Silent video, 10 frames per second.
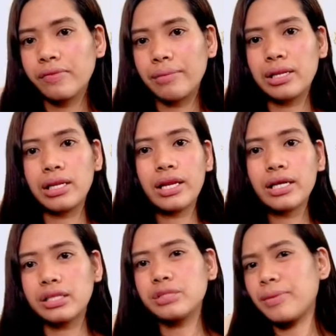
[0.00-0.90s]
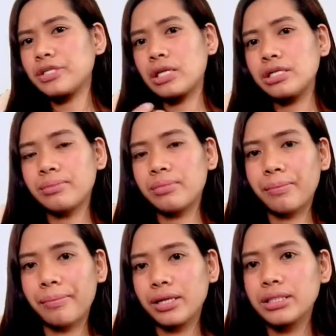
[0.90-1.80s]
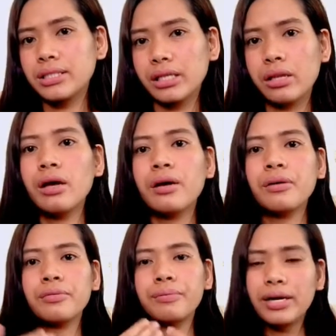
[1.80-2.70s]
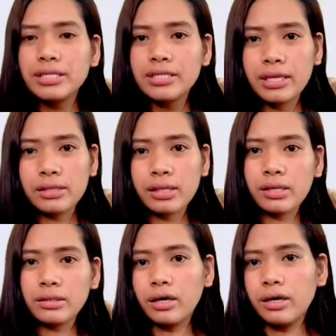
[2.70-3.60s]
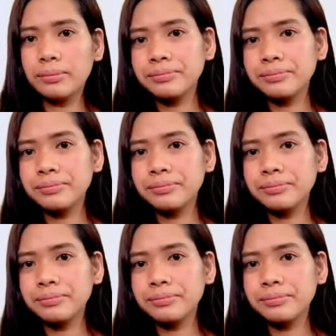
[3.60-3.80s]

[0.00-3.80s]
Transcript: family natin, especially sa mga parents natin. Parents natin, um,